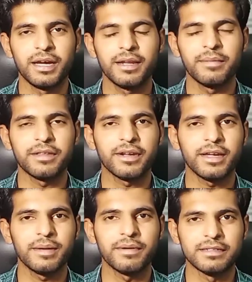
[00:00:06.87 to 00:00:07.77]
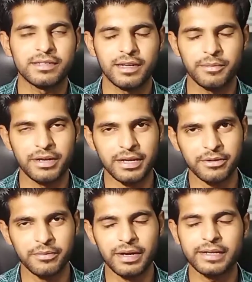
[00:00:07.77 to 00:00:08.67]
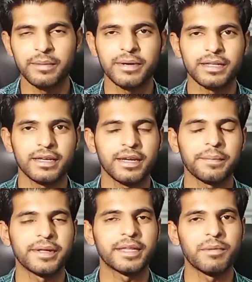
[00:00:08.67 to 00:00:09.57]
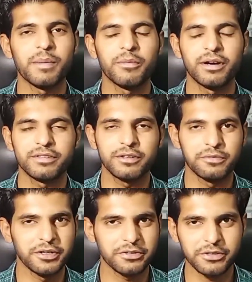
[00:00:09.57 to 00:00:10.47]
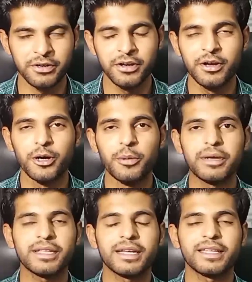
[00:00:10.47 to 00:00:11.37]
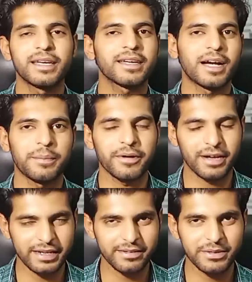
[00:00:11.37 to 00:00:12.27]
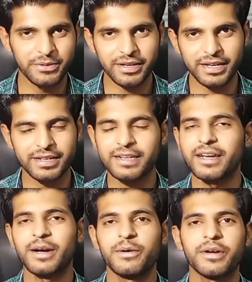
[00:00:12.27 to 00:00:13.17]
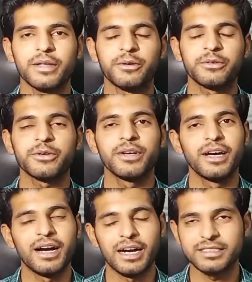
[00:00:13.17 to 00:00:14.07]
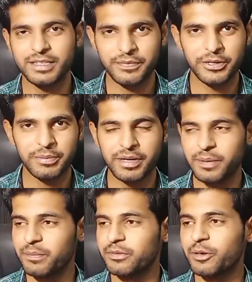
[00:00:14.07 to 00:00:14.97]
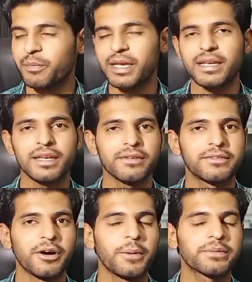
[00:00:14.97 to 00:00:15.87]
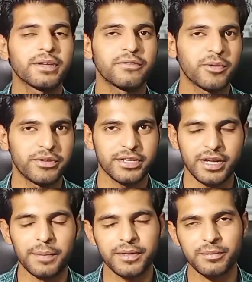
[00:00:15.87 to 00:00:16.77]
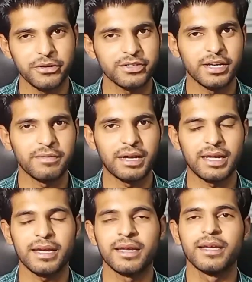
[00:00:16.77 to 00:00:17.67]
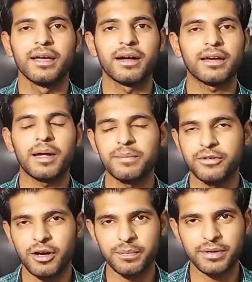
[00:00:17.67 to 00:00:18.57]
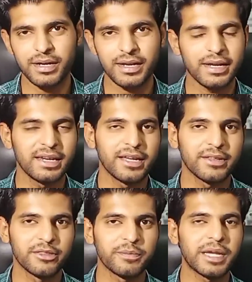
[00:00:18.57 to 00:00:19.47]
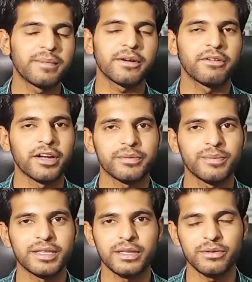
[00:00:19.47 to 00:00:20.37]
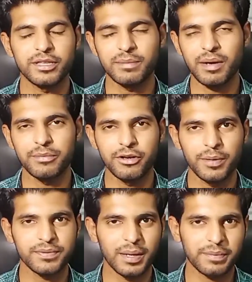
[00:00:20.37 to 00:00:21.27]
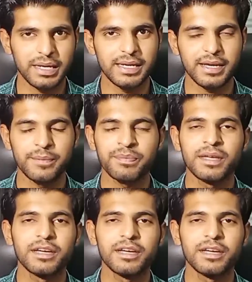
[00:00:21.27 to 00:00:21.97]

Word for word: अल्लाम वेलकम करते हैं अपने तमाम मौज़ व्यूअर्स को उम्मीद करते हैं कि आप खैरियत से होंगे ठीक ठाक होंगे दोस्तों आज के वीडियो में हम दुबई की जॉब्स की इन्फॉर्मेशन आप तक पहुंचाने वाले हैं अगर आप जॉब करने के लिए दुबई में ख्वाहिशमंद हैं तो ये तमाम जॉब्स आपके लिए हैं